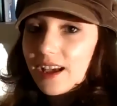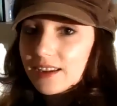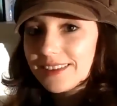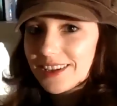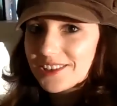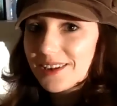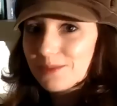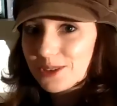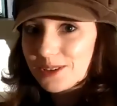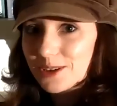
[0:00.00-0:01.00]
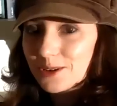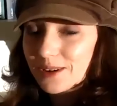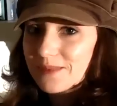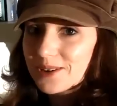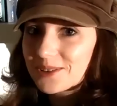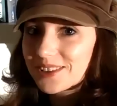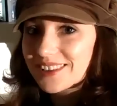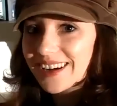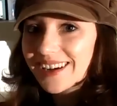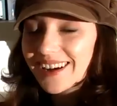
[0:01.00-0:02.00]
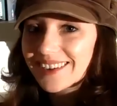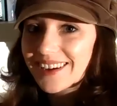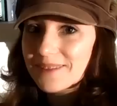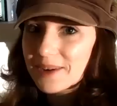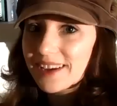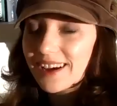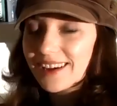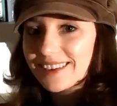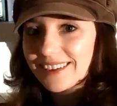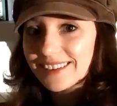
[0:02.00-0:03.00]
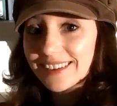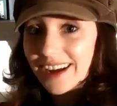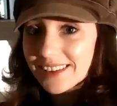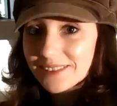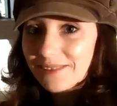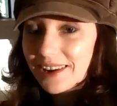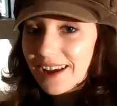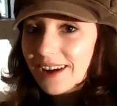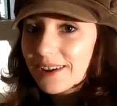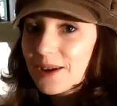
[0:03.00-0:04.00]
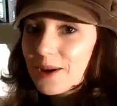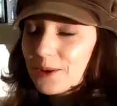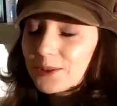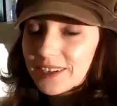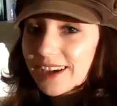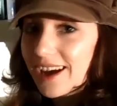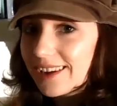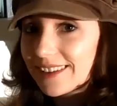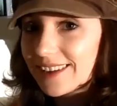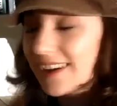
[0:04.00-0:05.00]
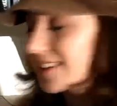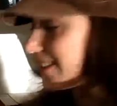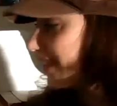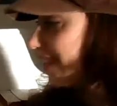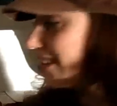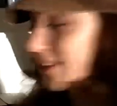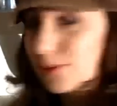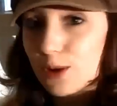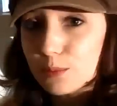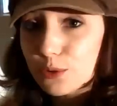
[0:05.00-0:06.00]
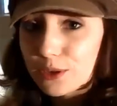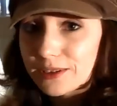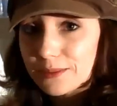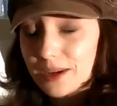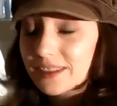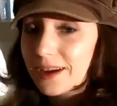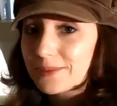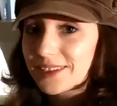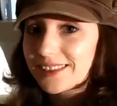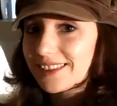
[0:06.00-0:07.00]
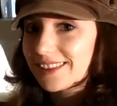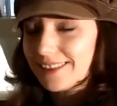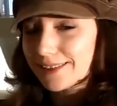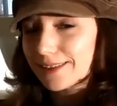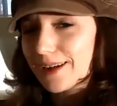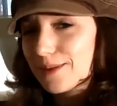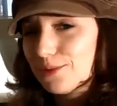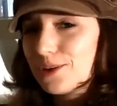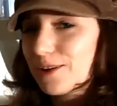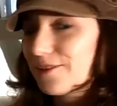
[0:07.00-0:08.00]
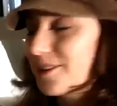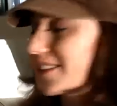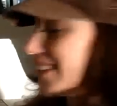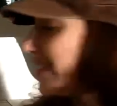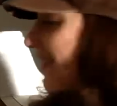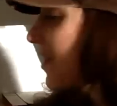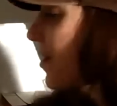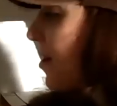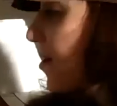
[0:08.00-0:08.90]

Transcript: An dieser Stelle möchte ich auch noch einmal kurz Danke an Kai Meier, an den Carlsen Verlag und an Carla sagen, die das überhaupt möglich gemacht haben, dass hier diese drei Bücher für euch sind.